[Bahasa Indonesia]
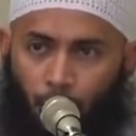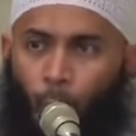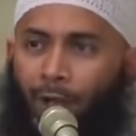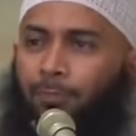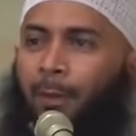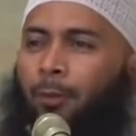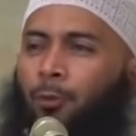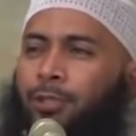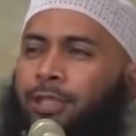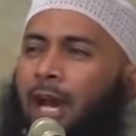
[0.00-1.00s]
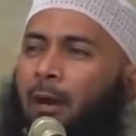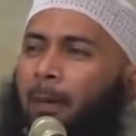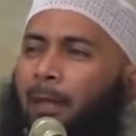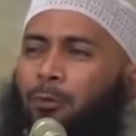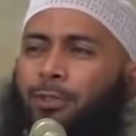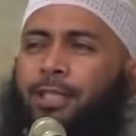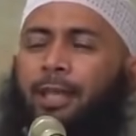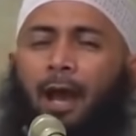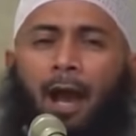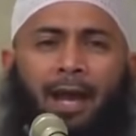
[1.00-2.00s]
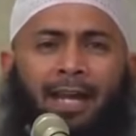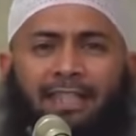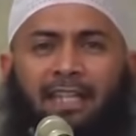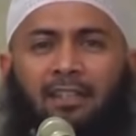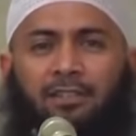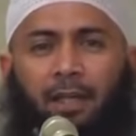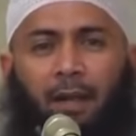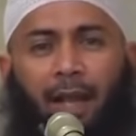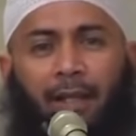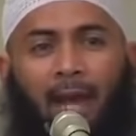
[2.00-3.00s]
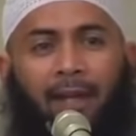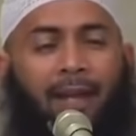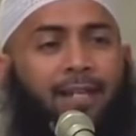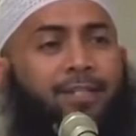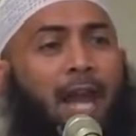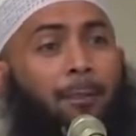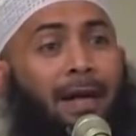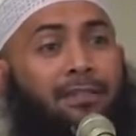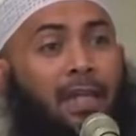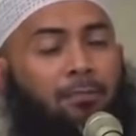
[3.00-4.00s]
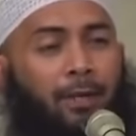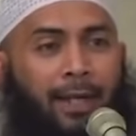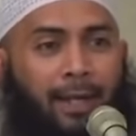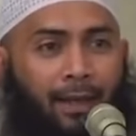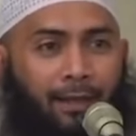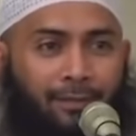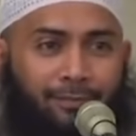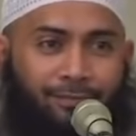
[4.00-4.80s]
buat manusia-manusia yang terlena dengan jabatan mereka,